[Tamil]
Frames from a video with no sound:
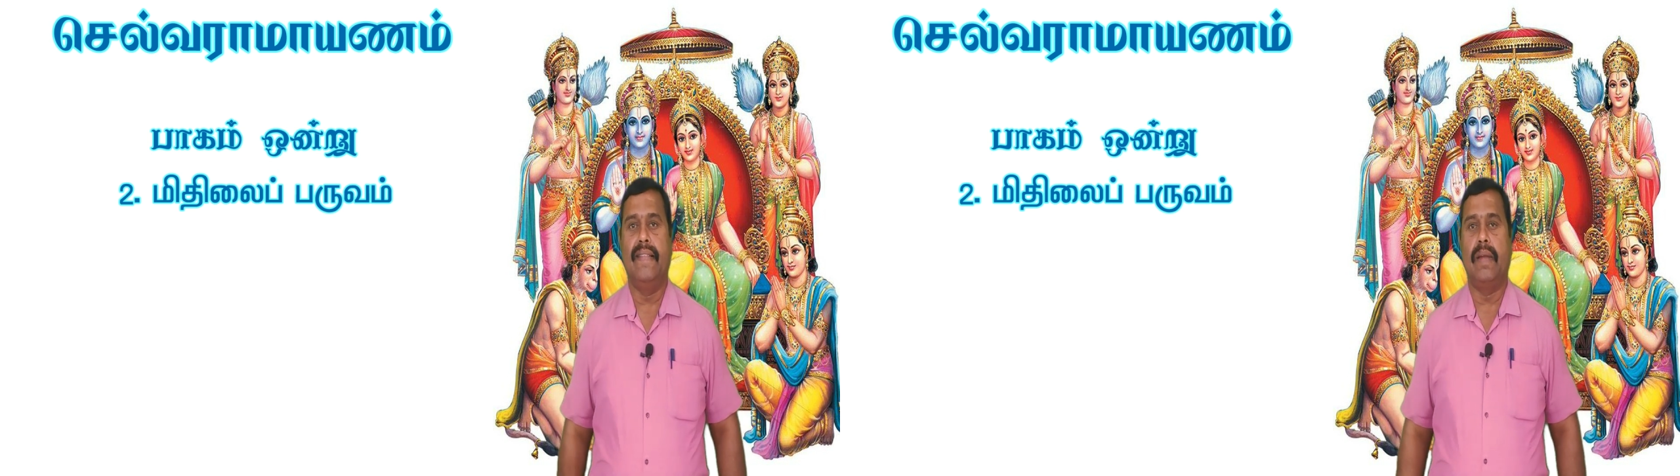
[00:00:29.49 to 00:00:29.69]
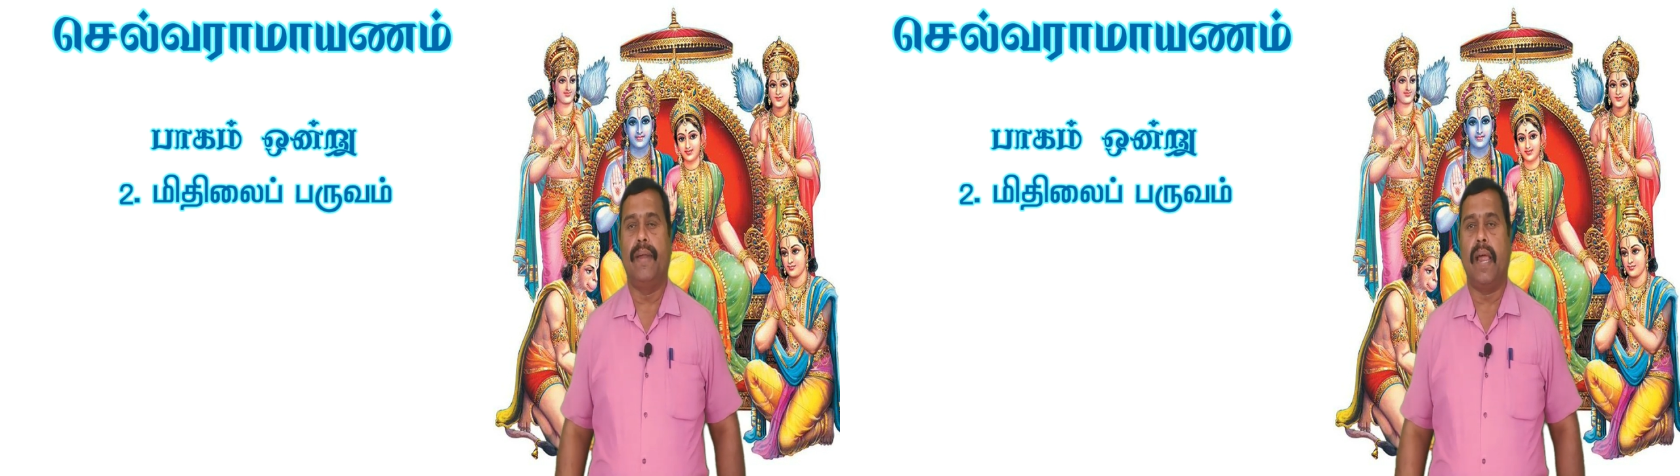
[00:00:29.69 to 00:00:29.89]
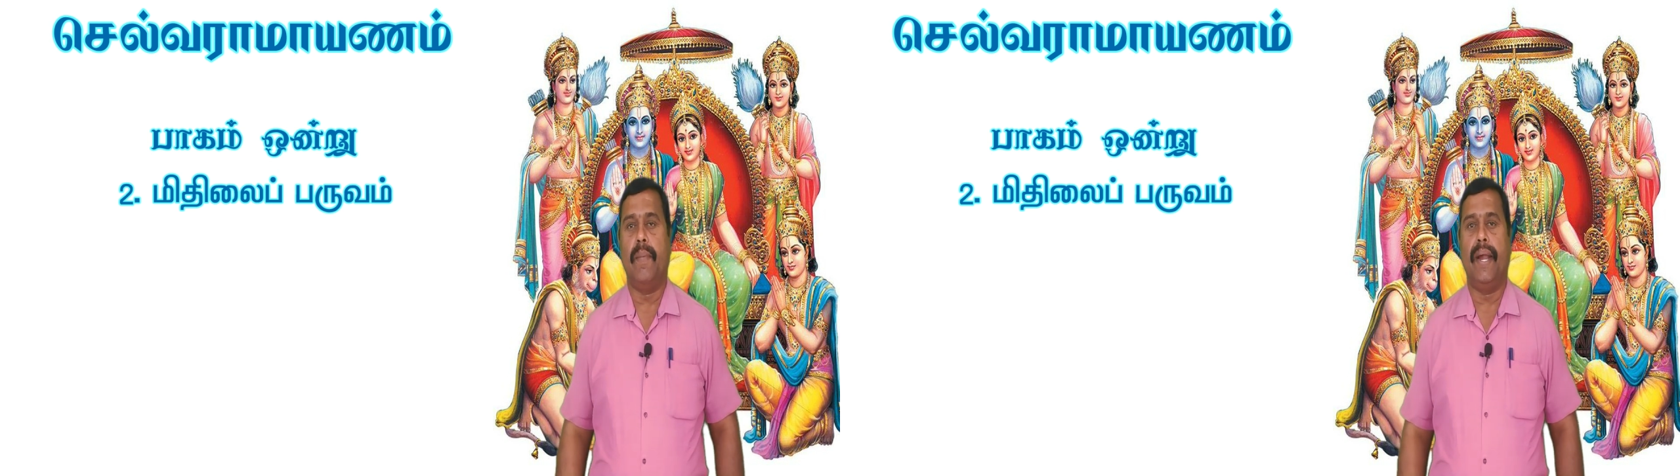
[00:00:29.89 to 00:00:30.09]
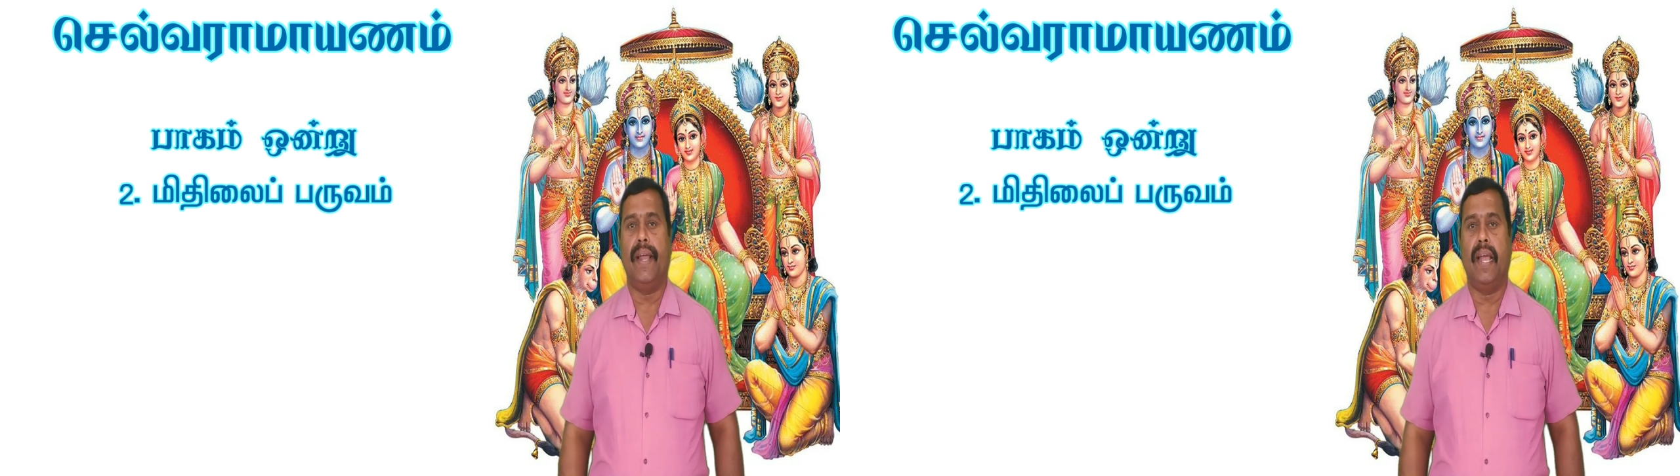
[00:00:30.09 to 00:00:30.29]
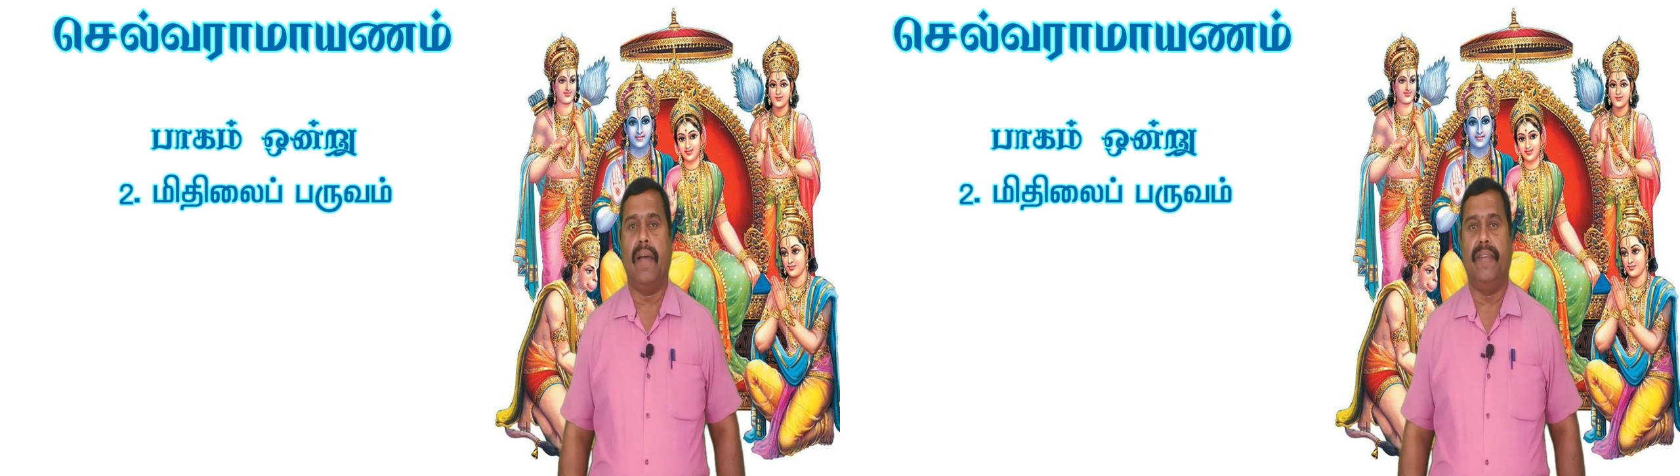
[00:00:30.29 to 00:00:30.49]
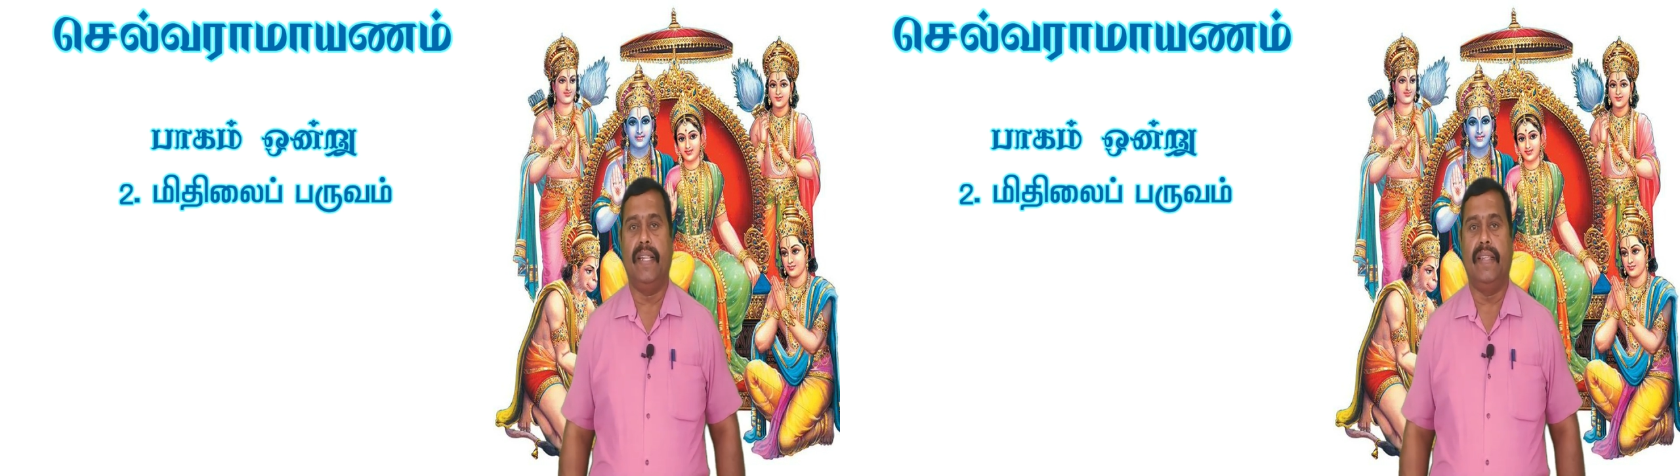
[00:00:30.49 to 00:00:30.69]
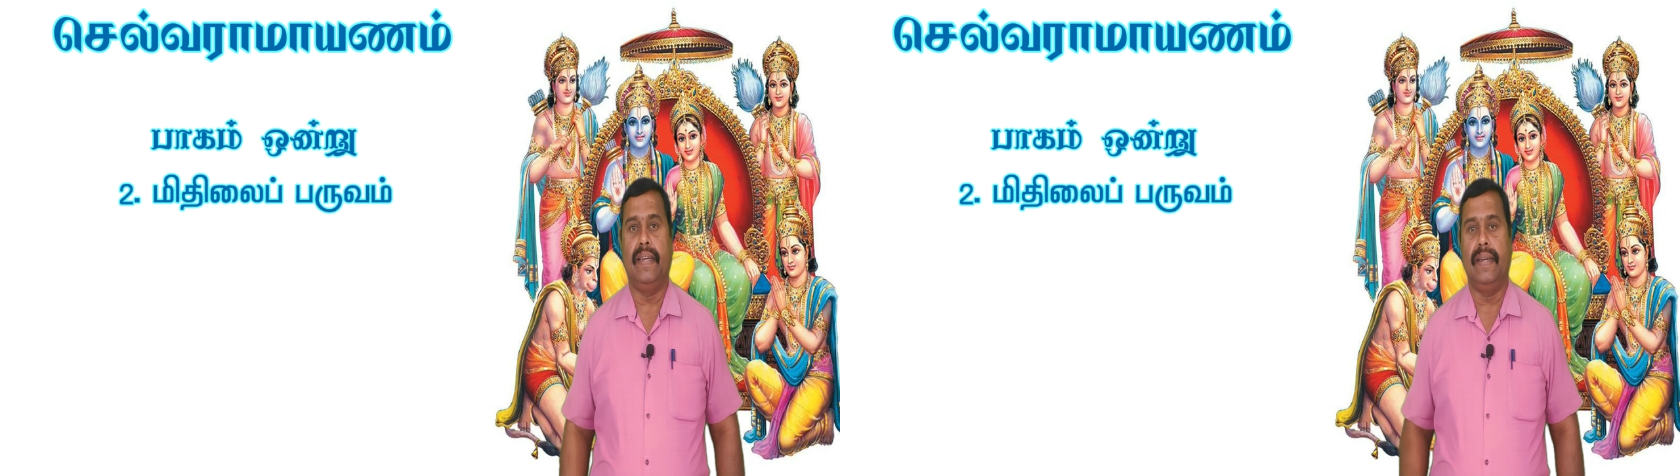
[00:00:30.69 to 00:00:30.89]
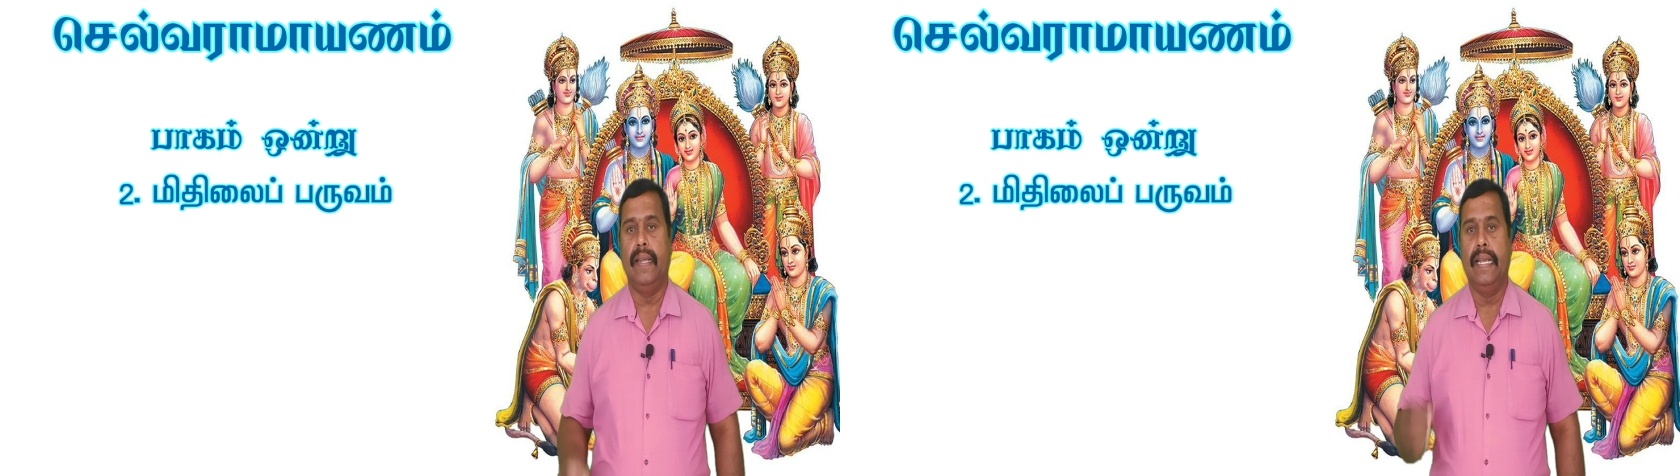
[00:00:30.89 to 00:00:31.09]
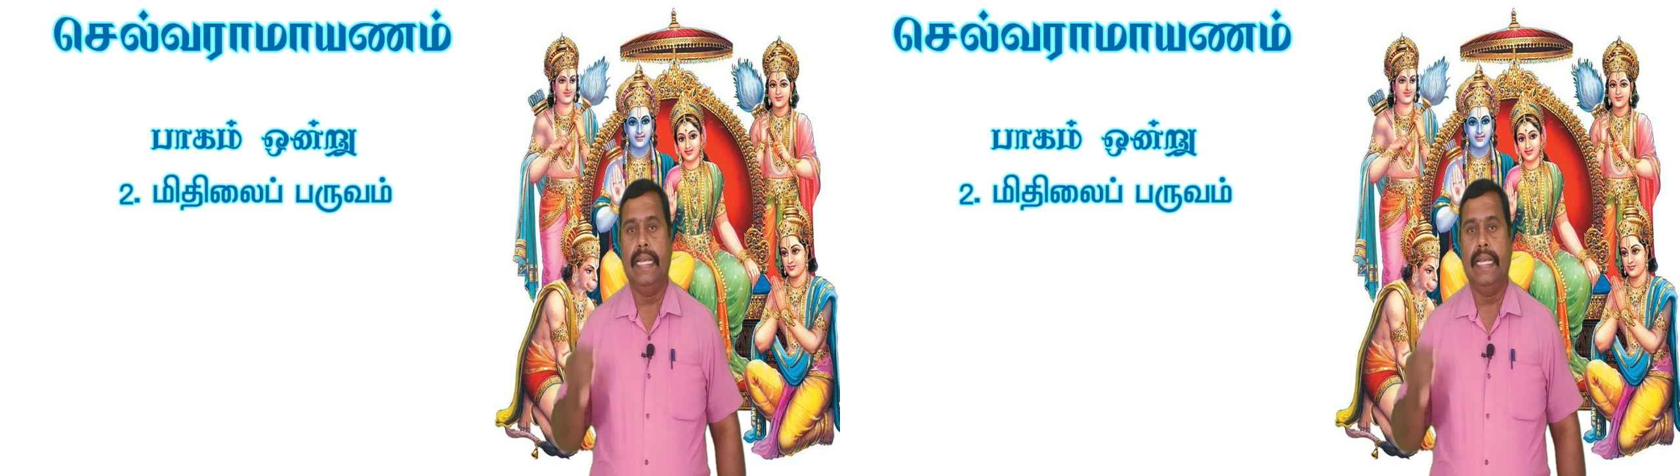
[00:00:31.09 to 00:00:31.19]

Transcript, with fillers: செல்வராமாயண காவியத்தின்